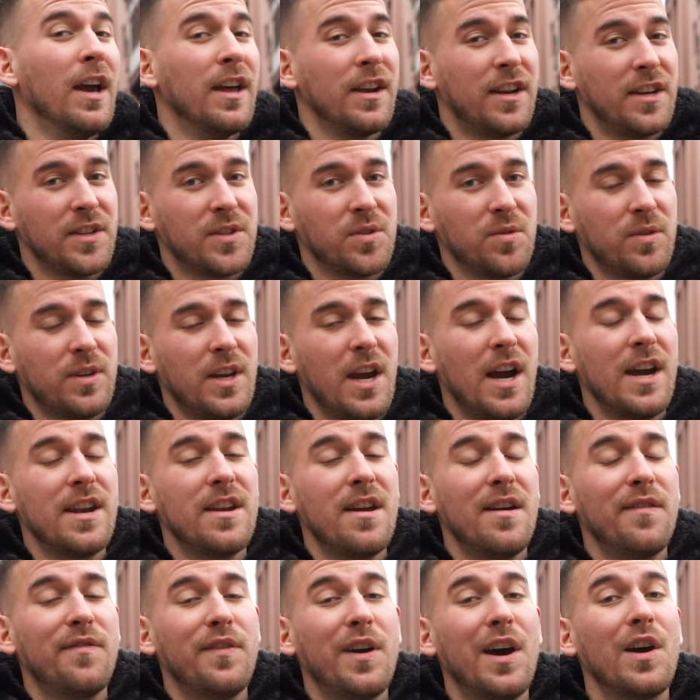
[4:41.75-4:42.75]
Das ist so die eine
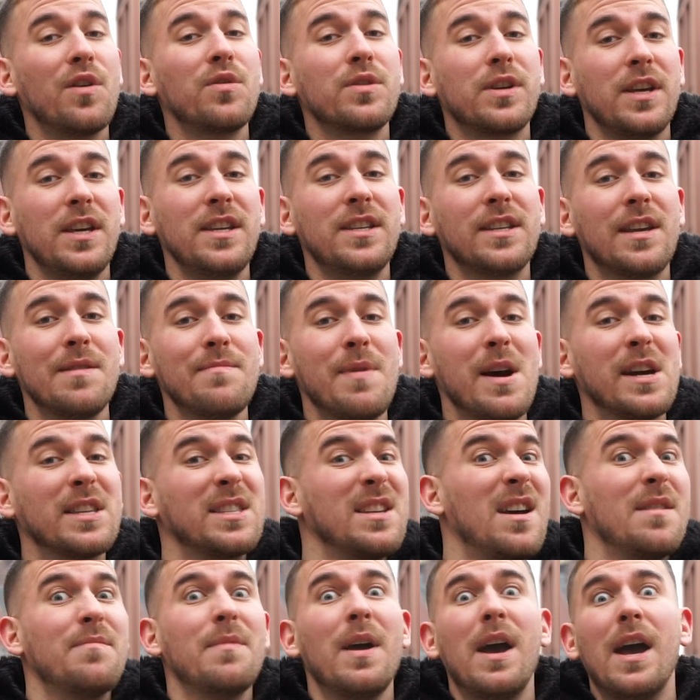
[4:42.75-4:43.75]
Erfahrung, die ich gemacht
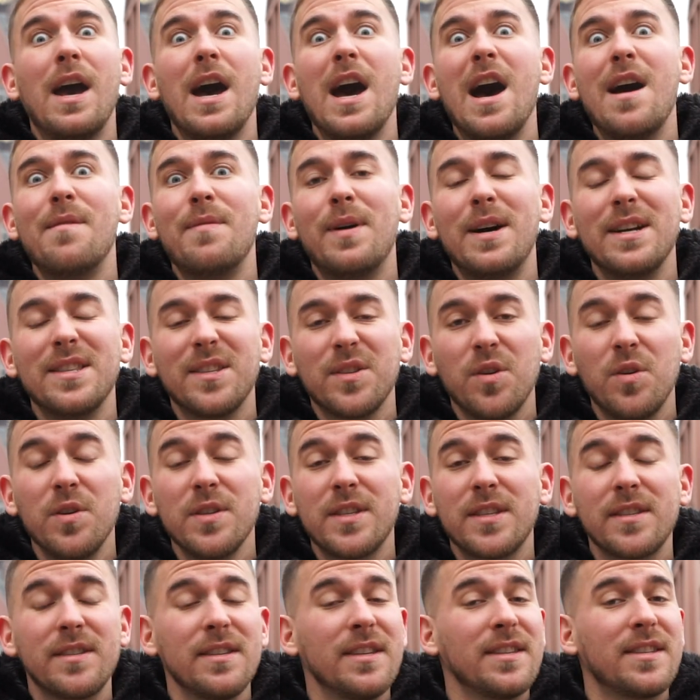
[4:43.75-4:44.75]
habe. Aber
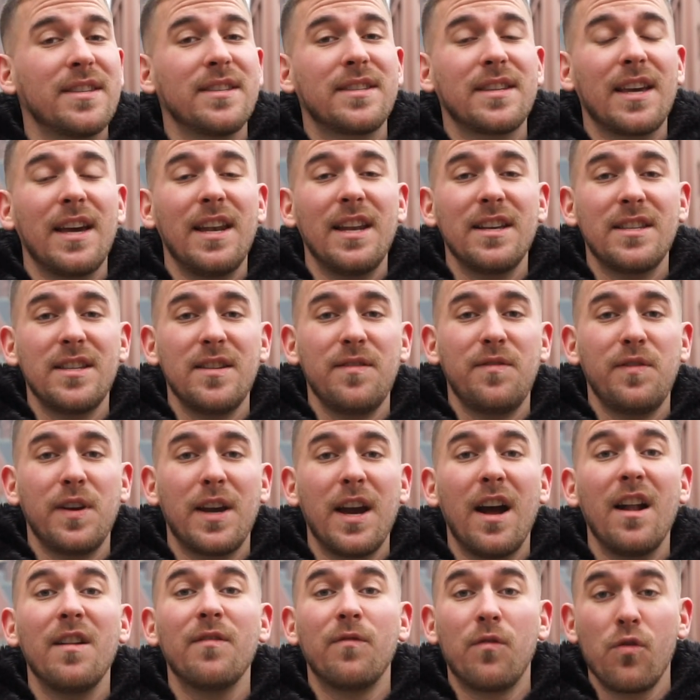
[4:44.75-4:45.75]
ansonsten ist es relativ
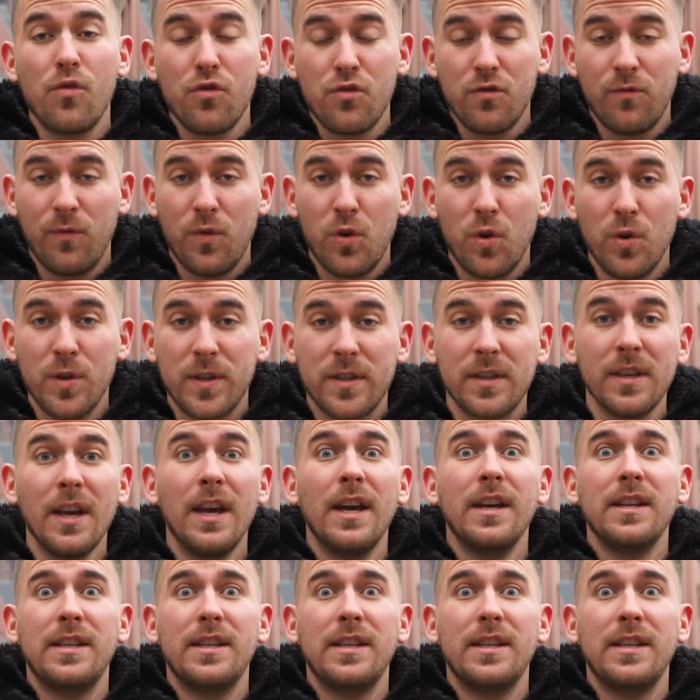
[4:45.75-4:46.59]
egal, wo du wohnst.